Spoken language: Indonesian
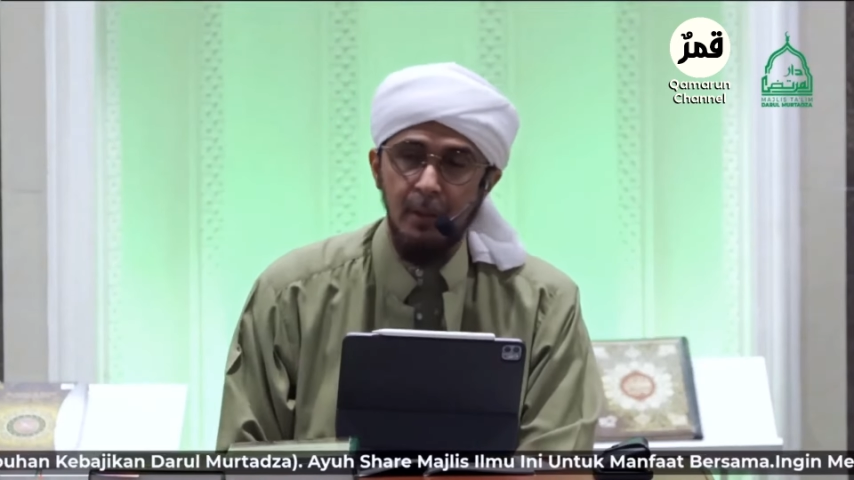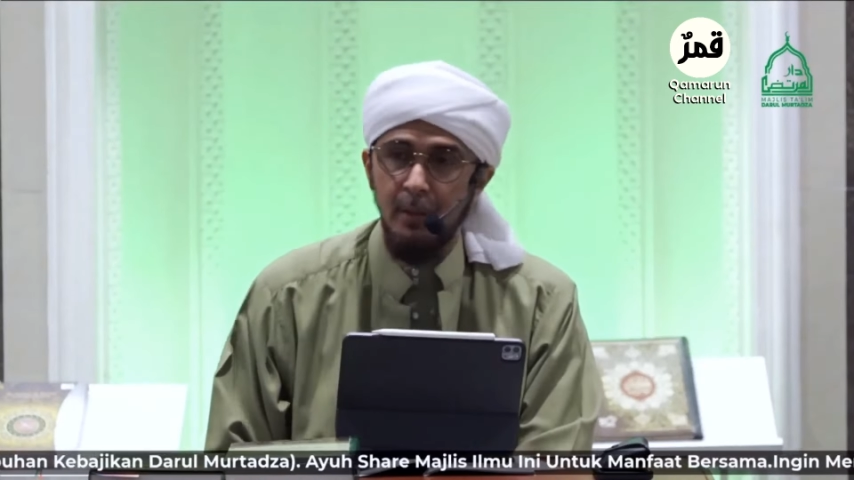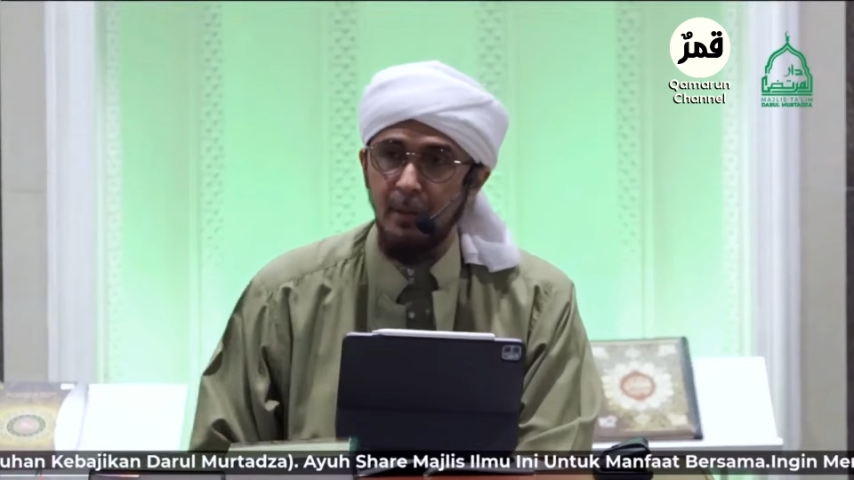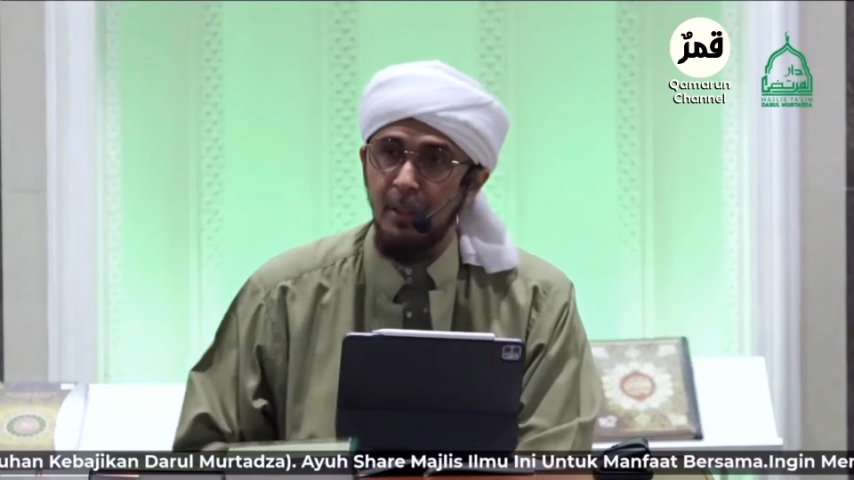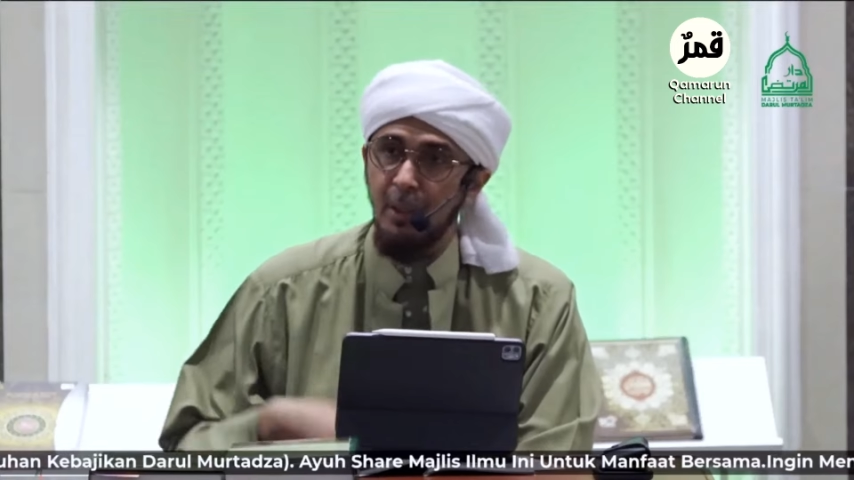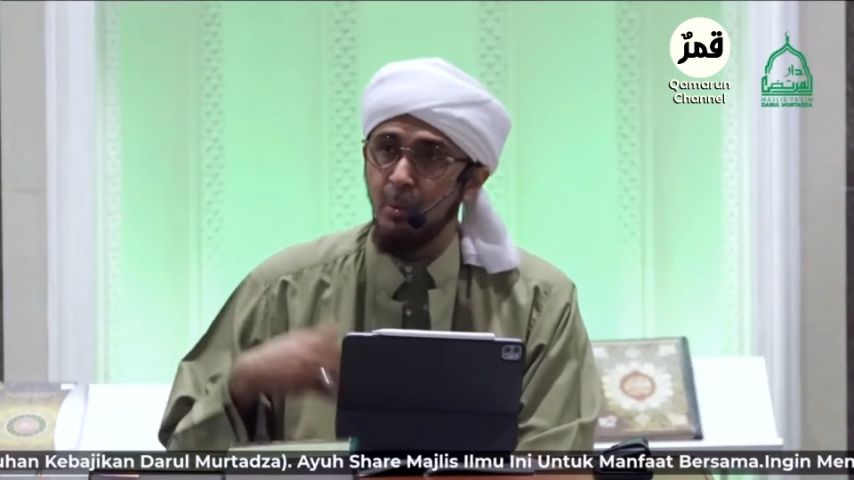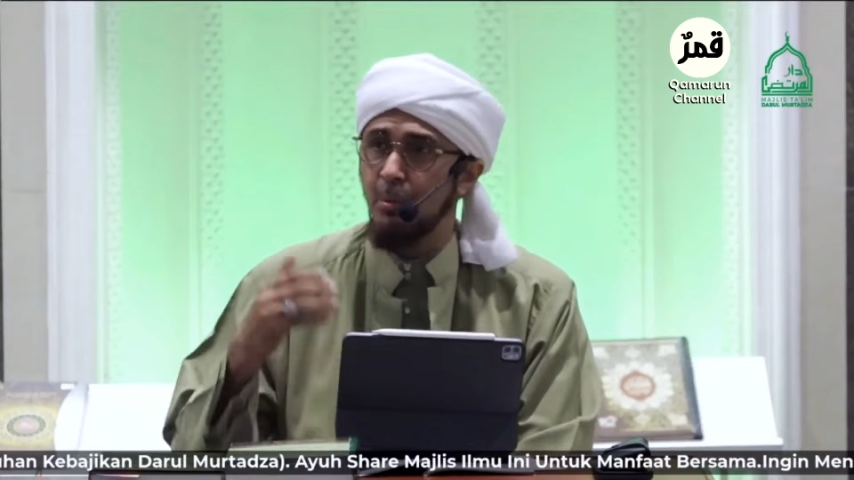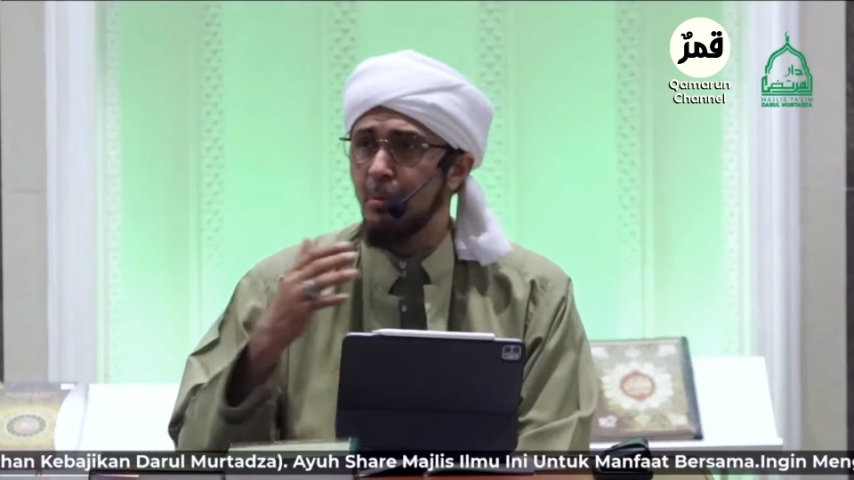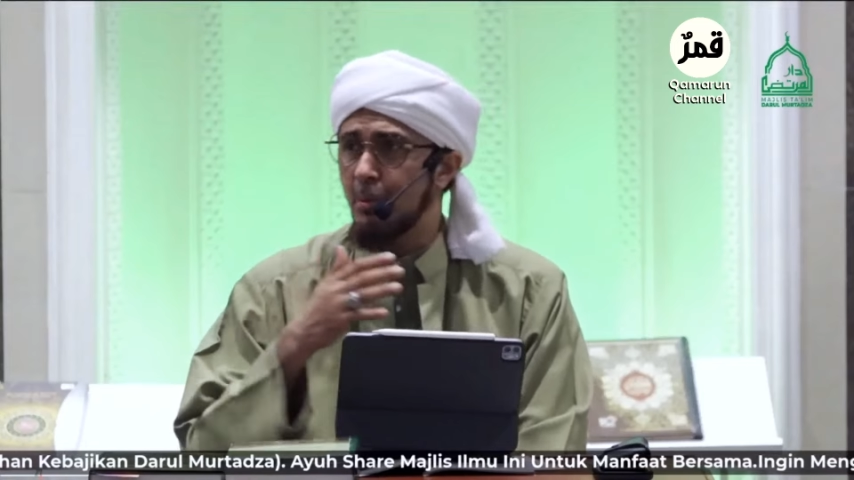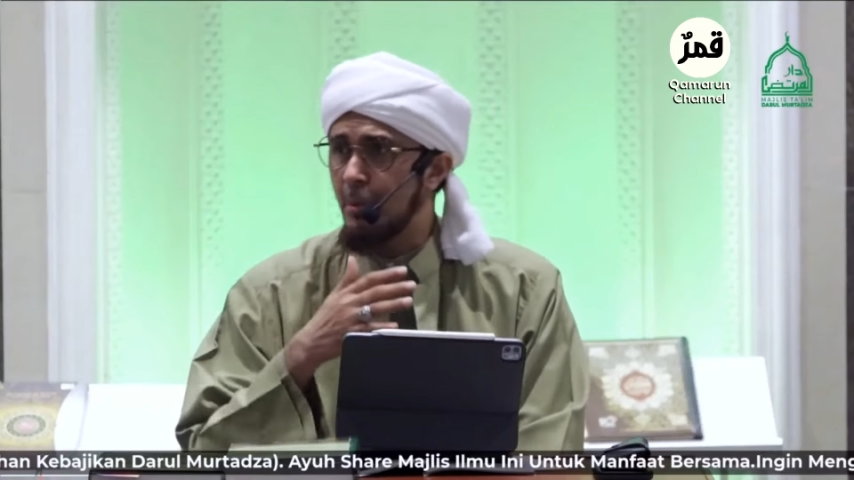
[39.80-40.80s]
Uh,
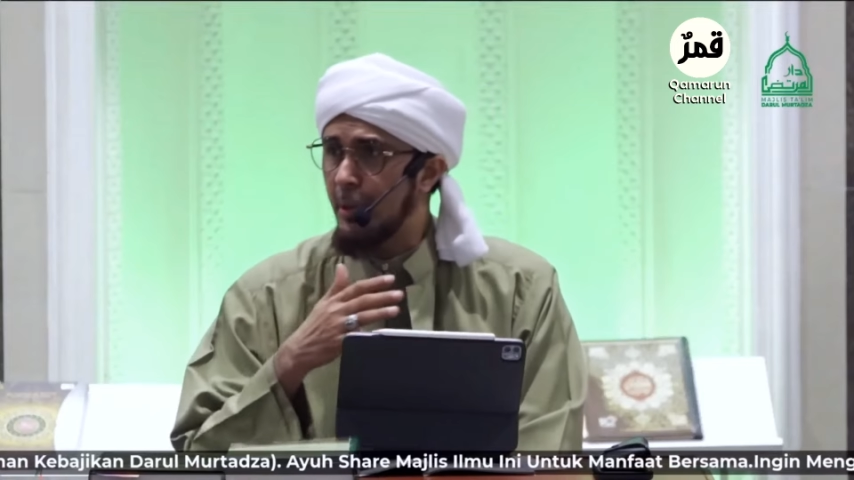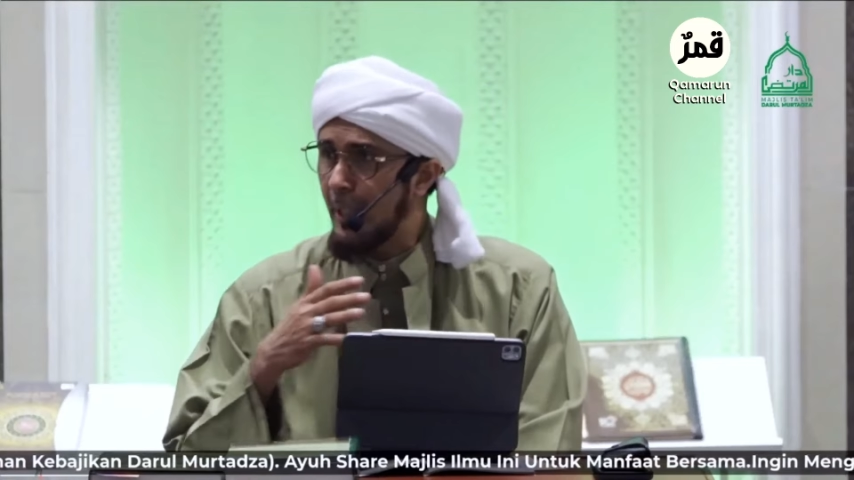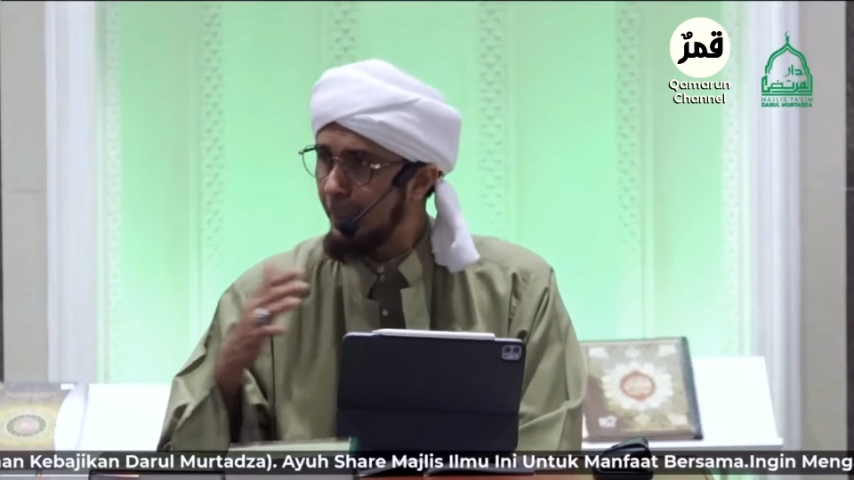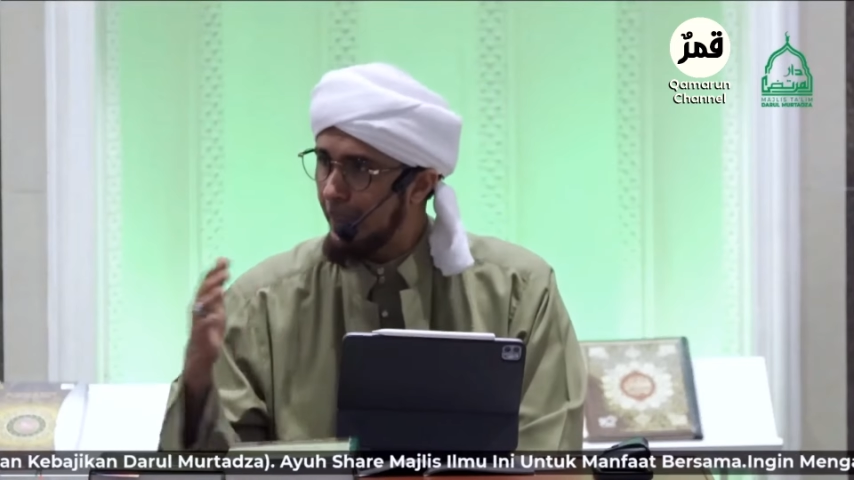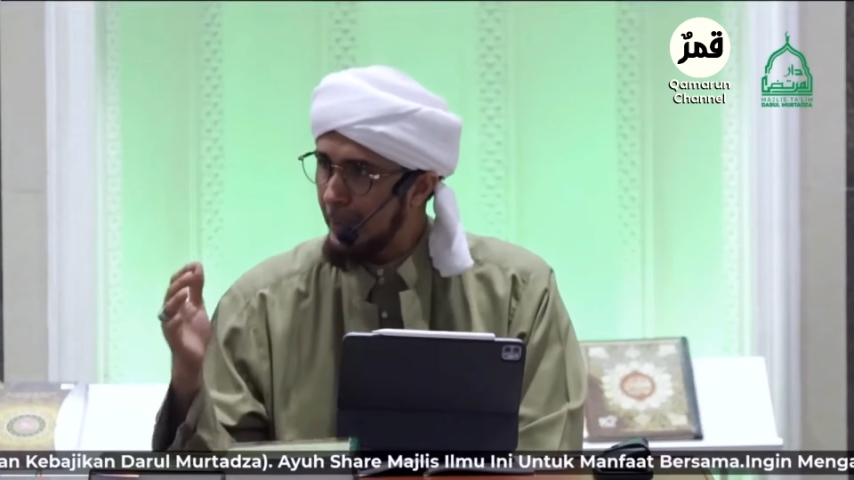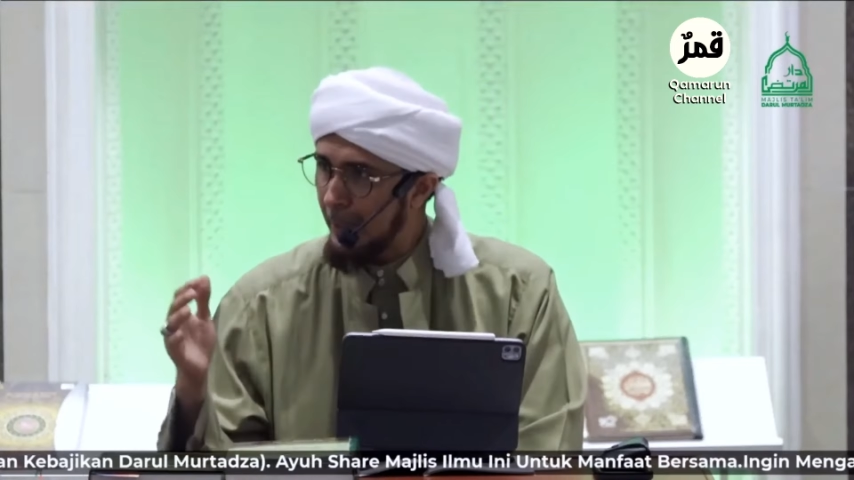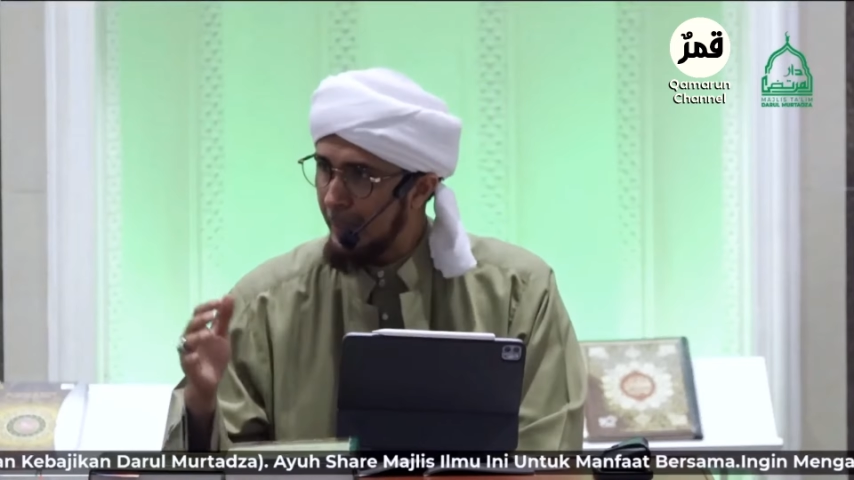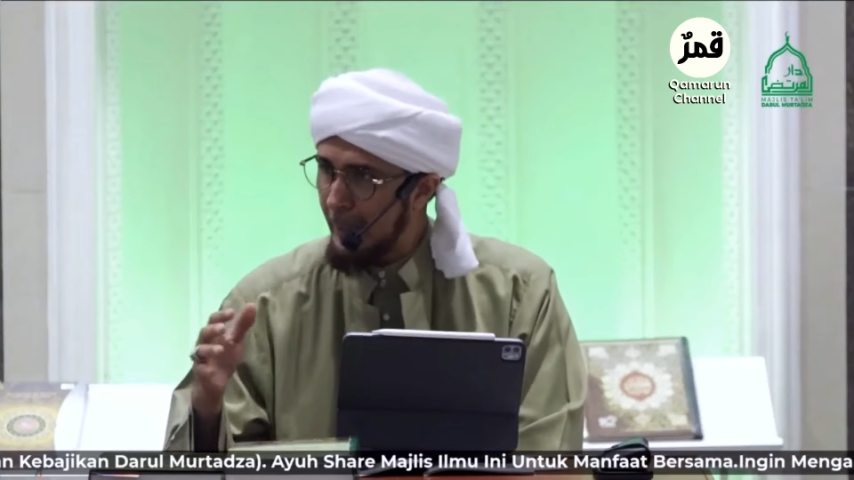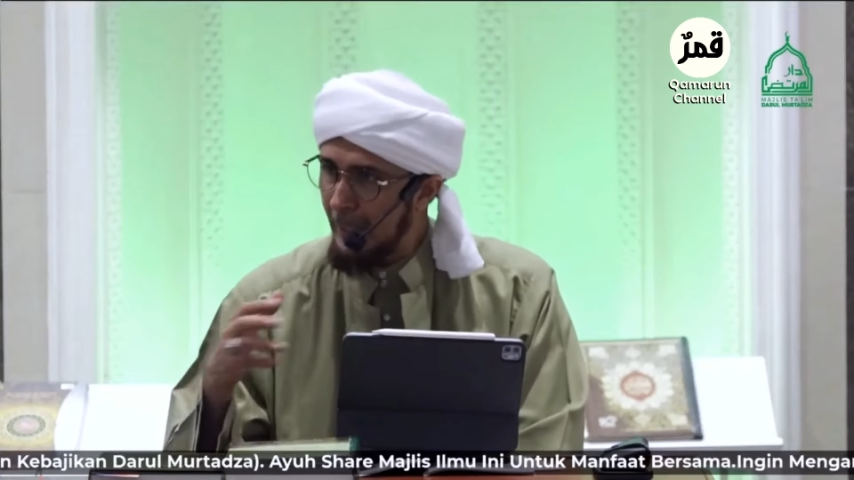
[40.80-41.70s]
itu yang pertama.